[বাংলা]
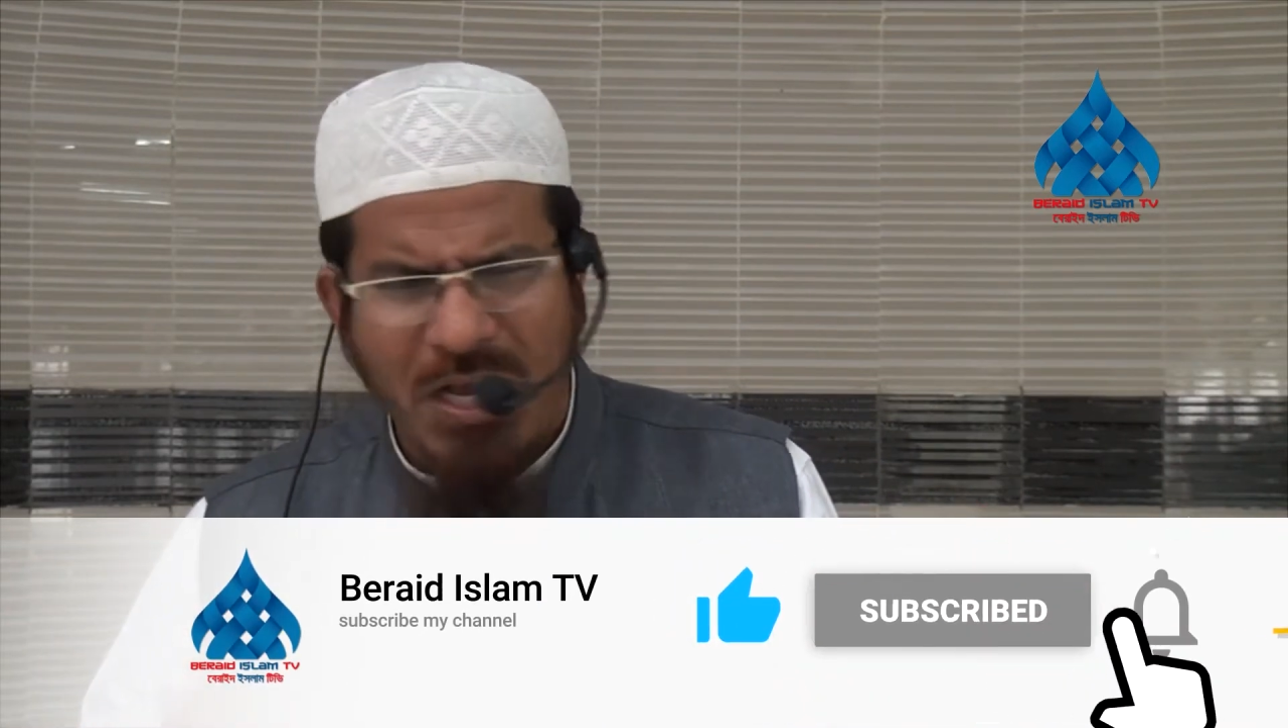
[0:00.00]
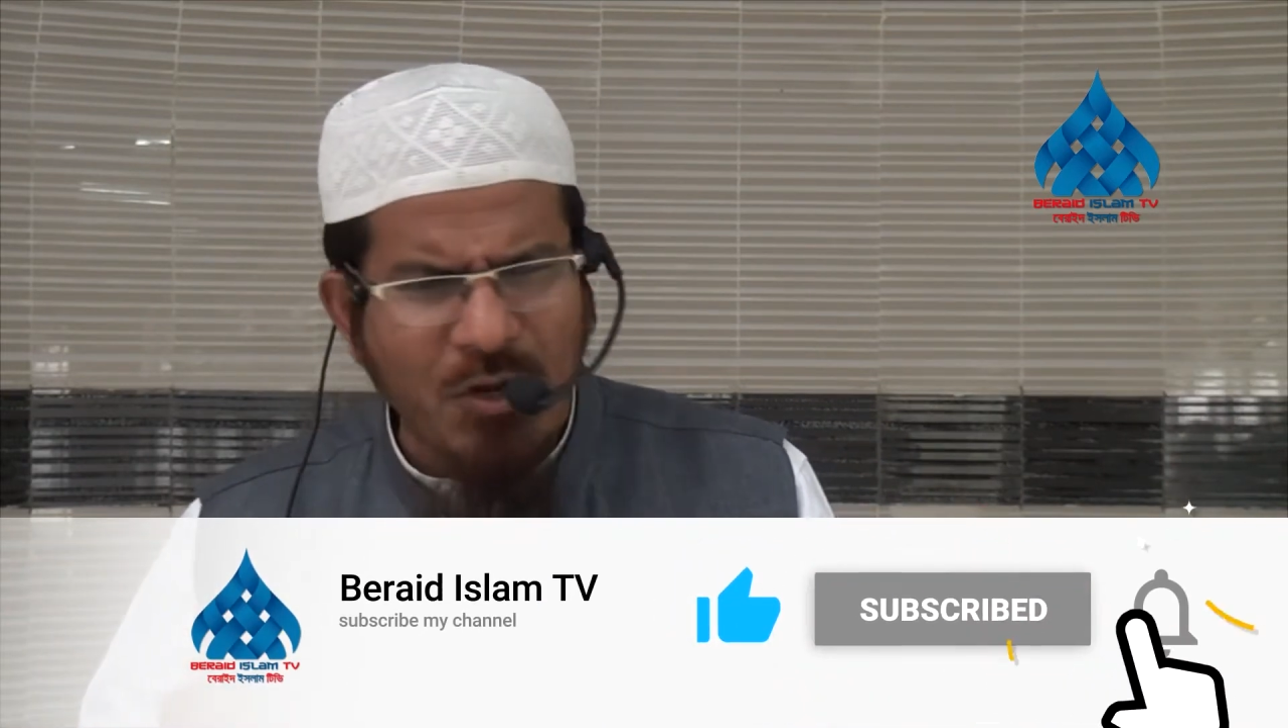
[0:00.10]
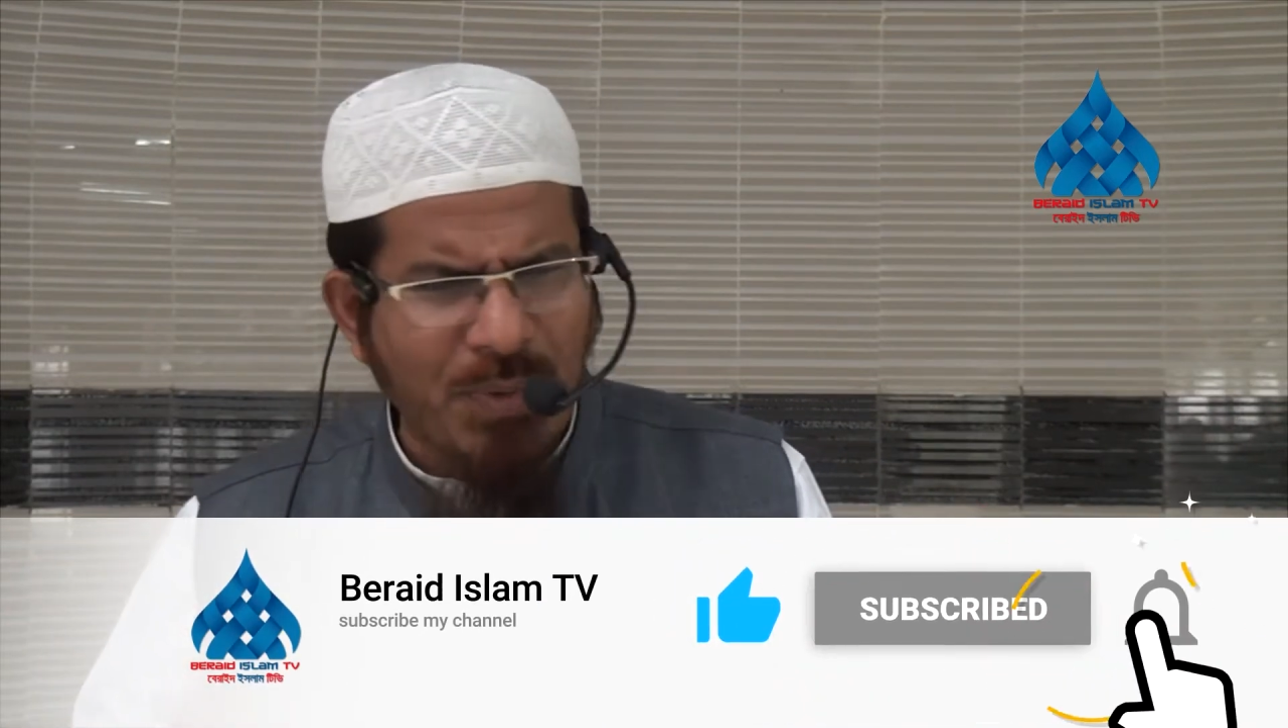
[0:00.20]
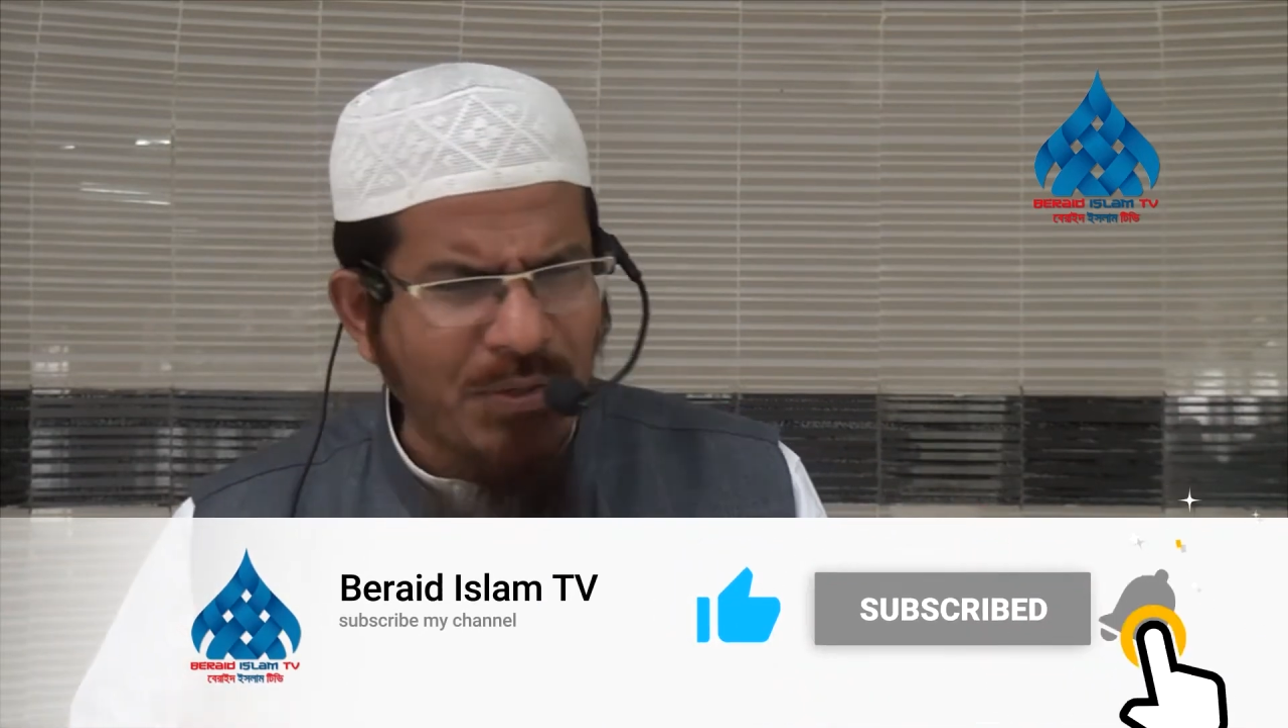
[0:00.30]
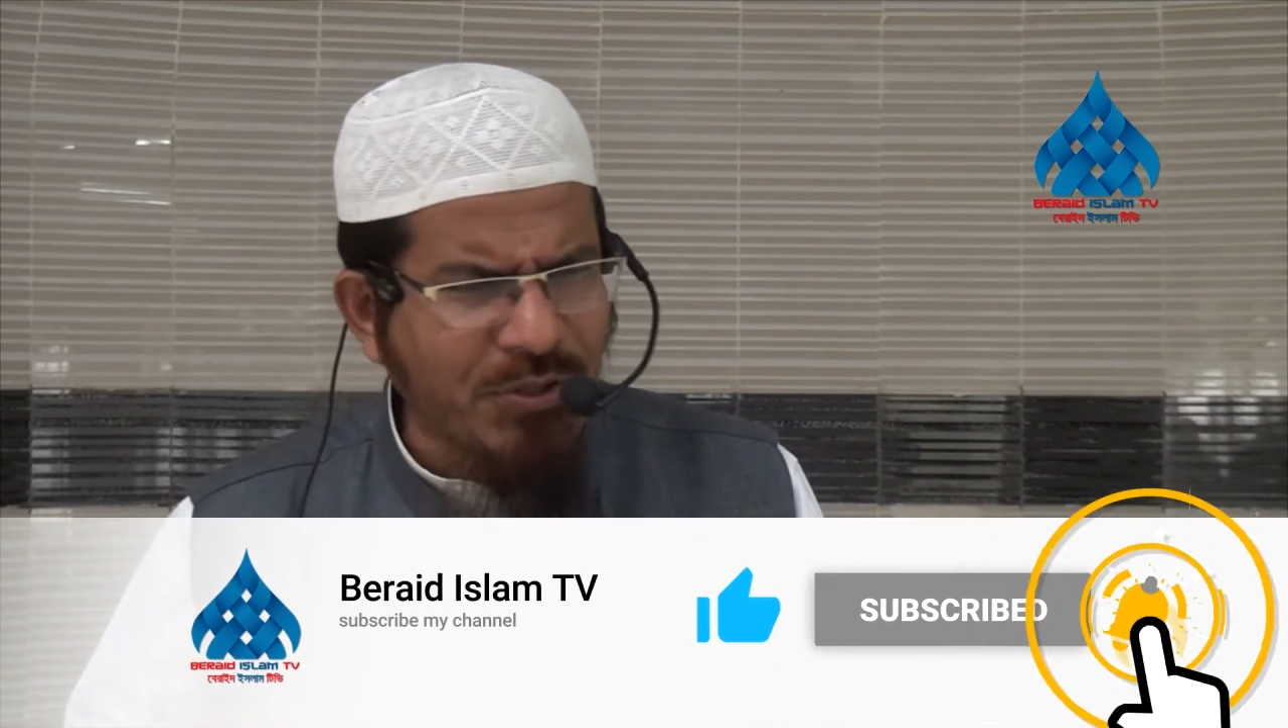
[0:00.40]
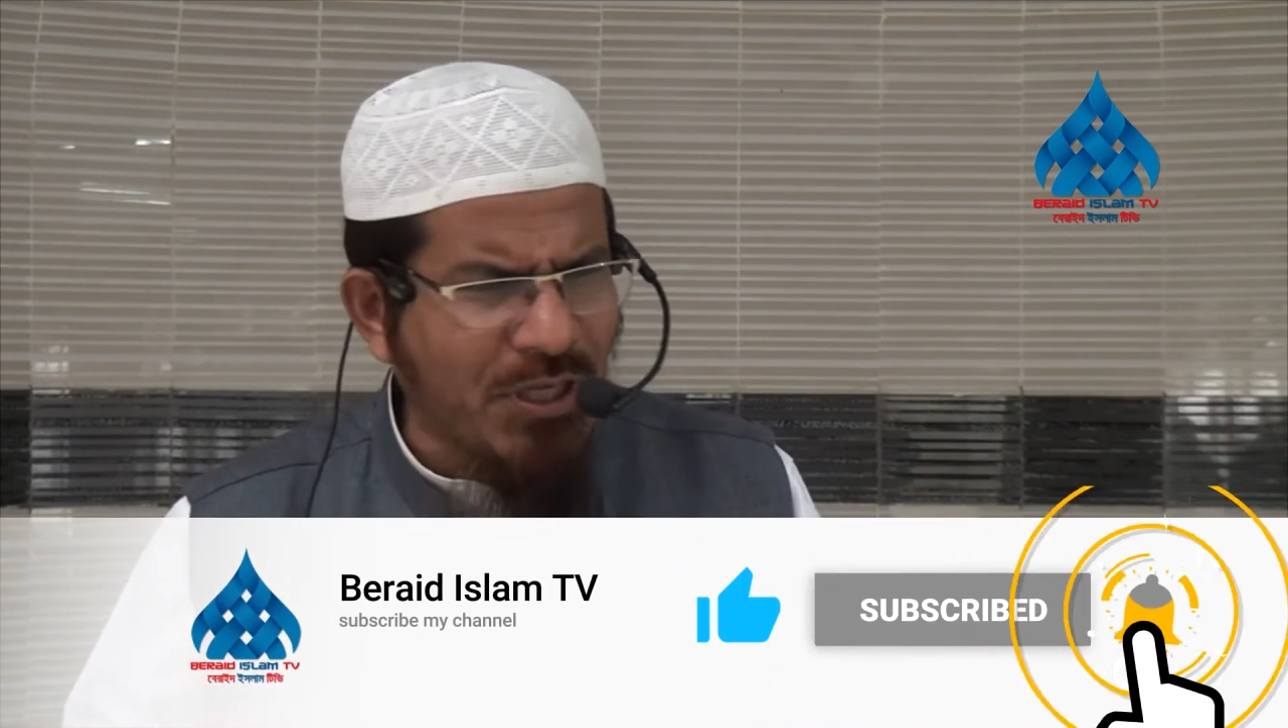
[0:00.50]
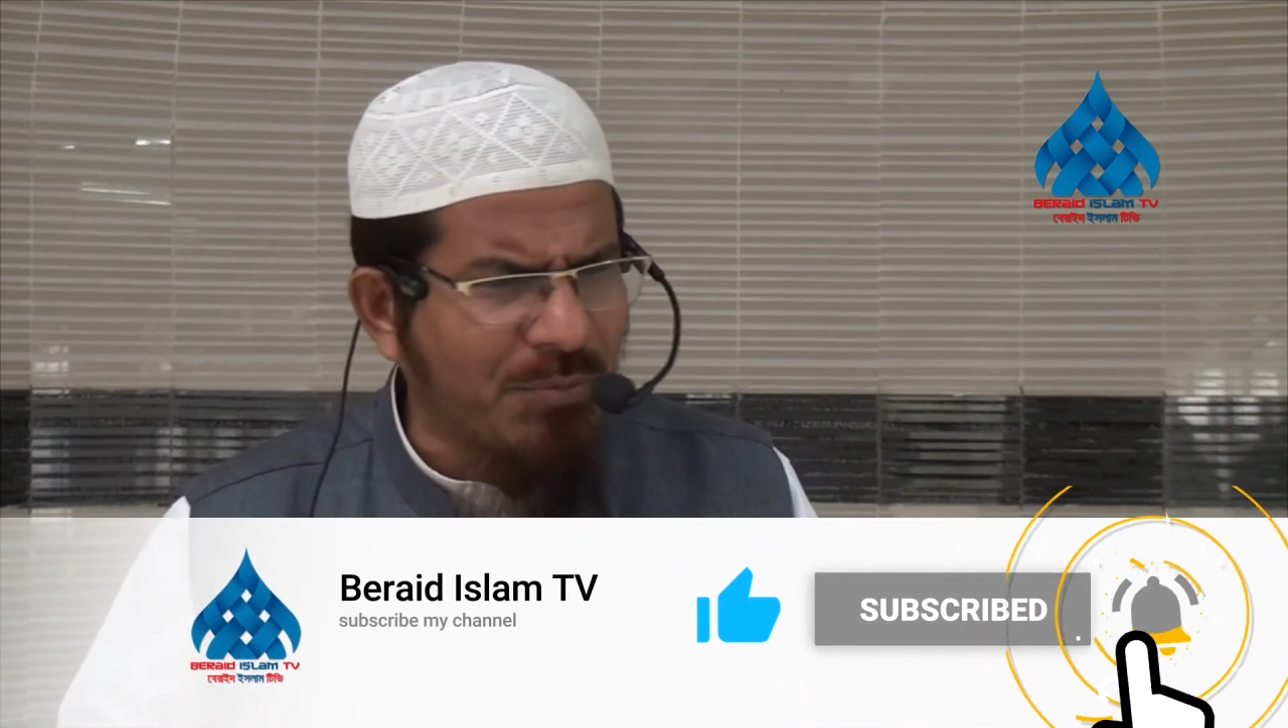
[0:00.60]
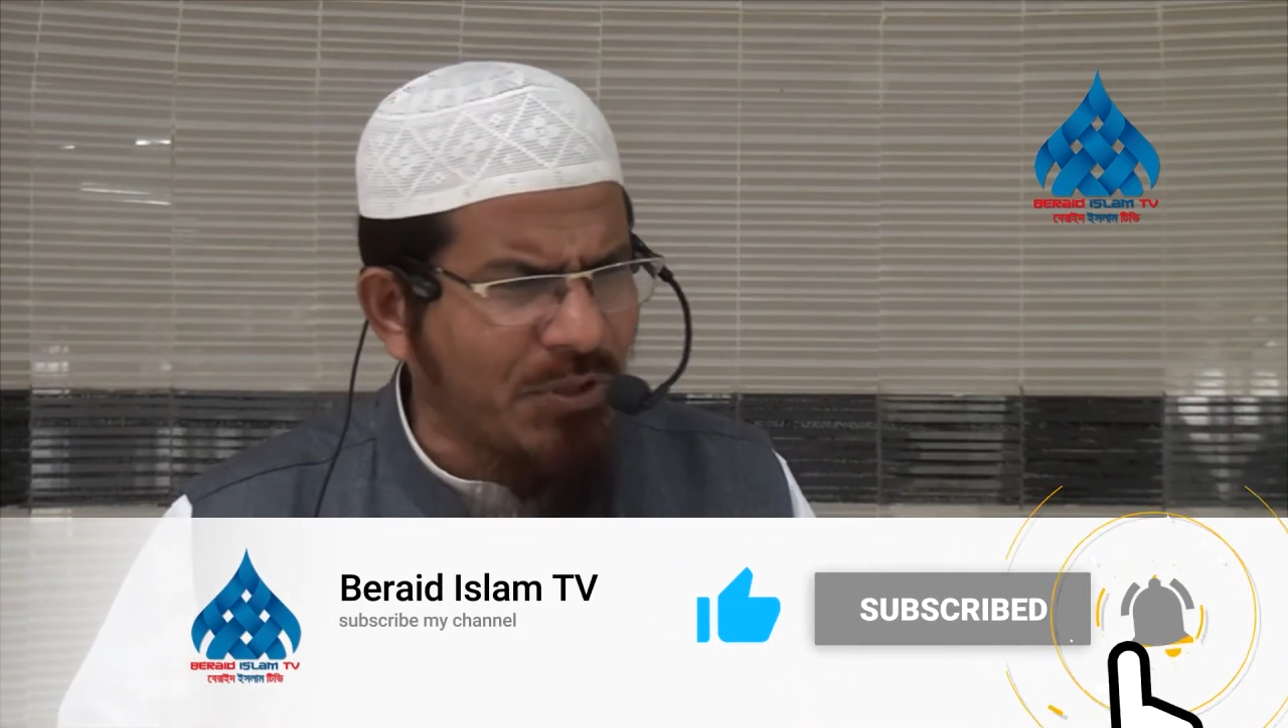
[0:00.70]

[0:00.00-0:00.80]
ভালো মানুষের